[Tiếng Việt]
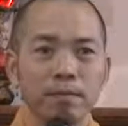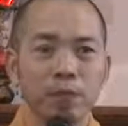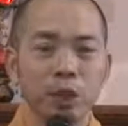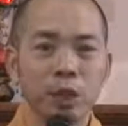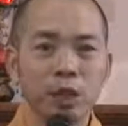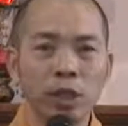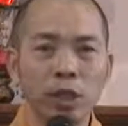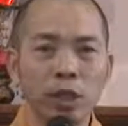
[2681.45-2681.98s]

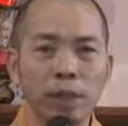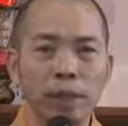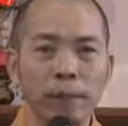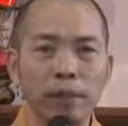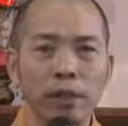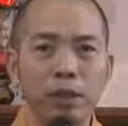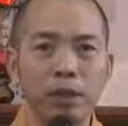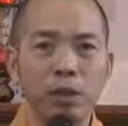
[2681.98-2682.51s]
những người
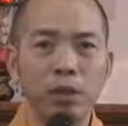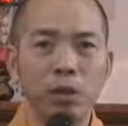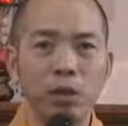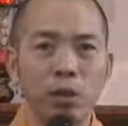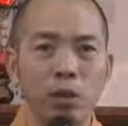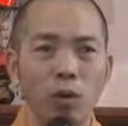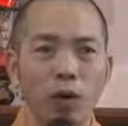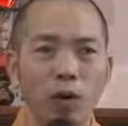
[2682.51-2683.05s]
cấp dưới của
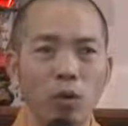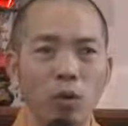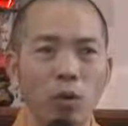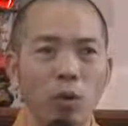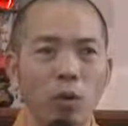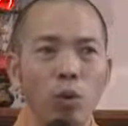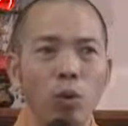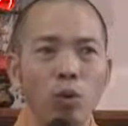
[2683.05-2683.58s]
cụ là
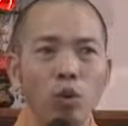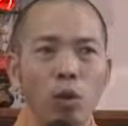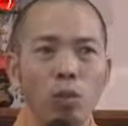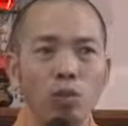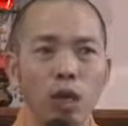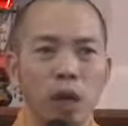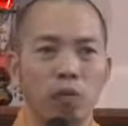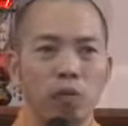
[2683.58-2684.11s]
cụ luôn
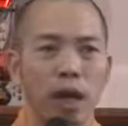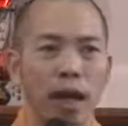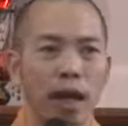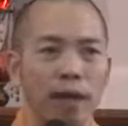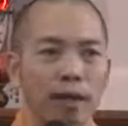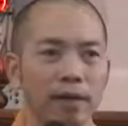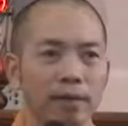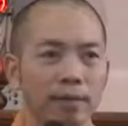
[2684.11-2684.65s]
tôn trọng cả,